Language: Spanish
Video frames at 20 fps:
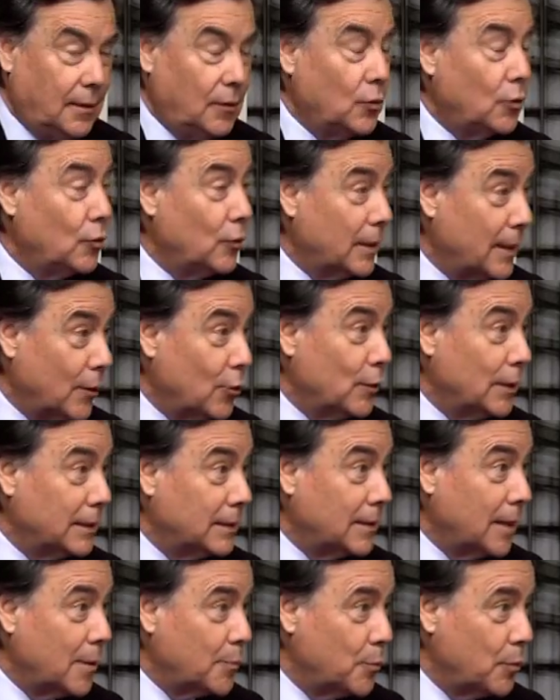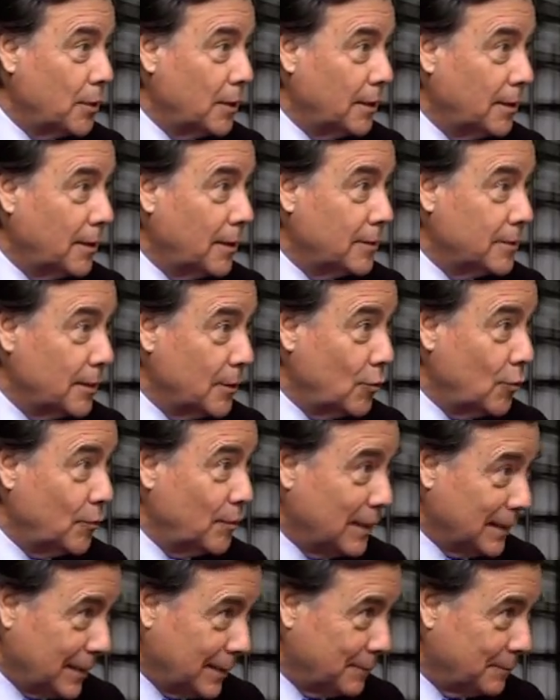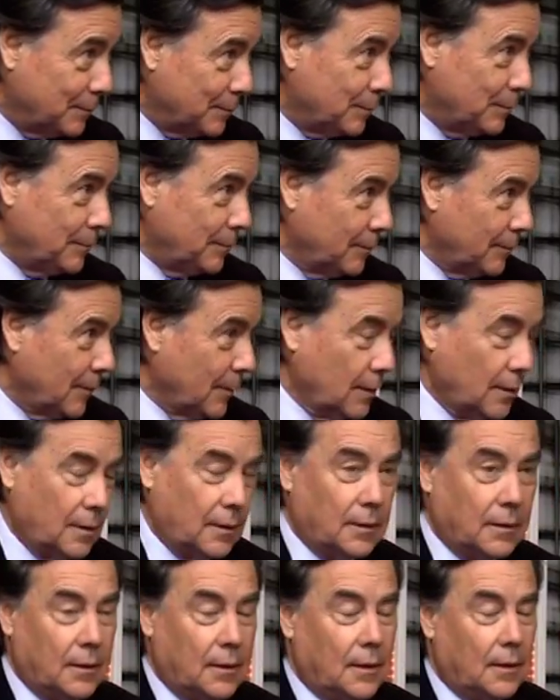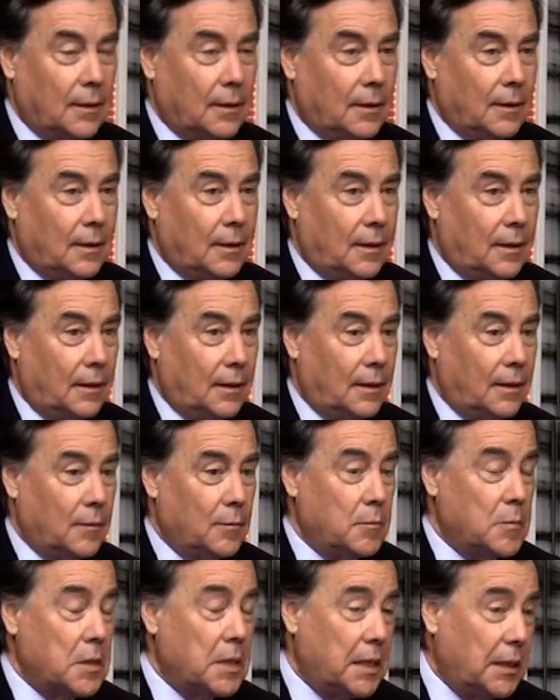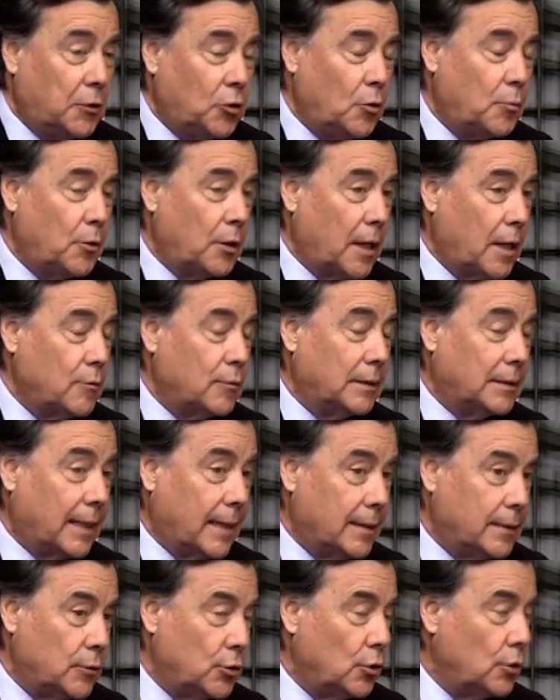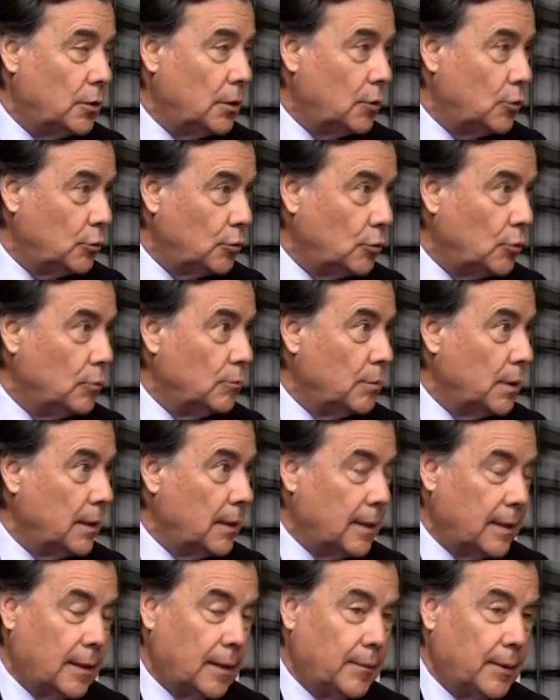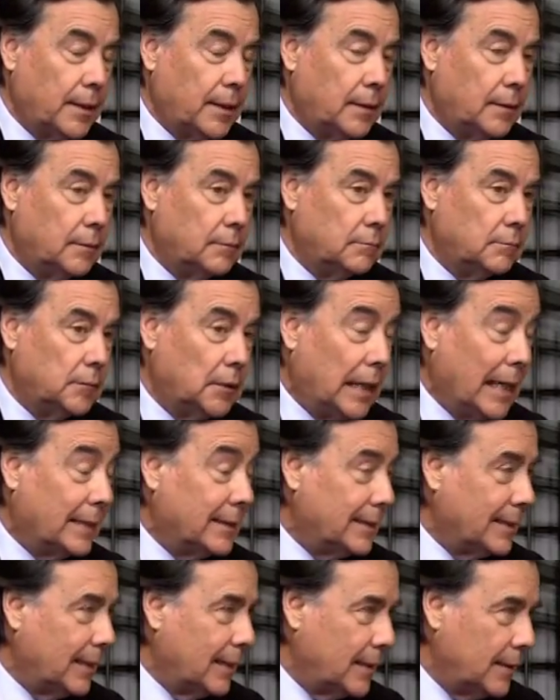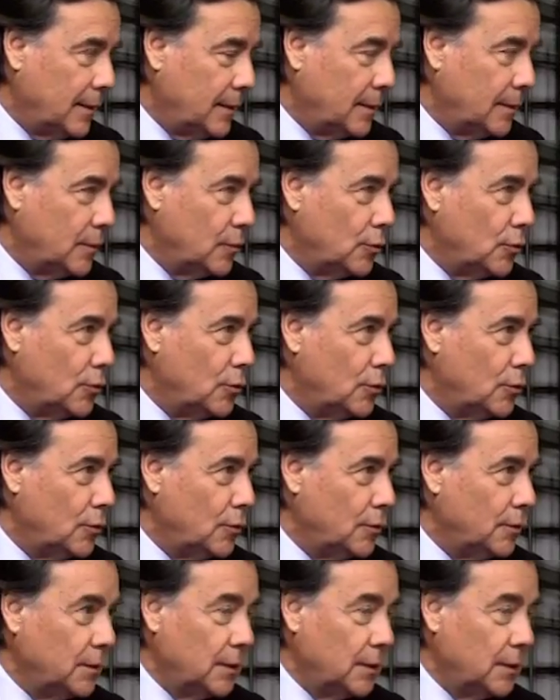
y no lo dejaron entrar porque andaba sin corbata. Eh, esto porque hay una tradición y costumbre en la Cámara, hasta que llegó,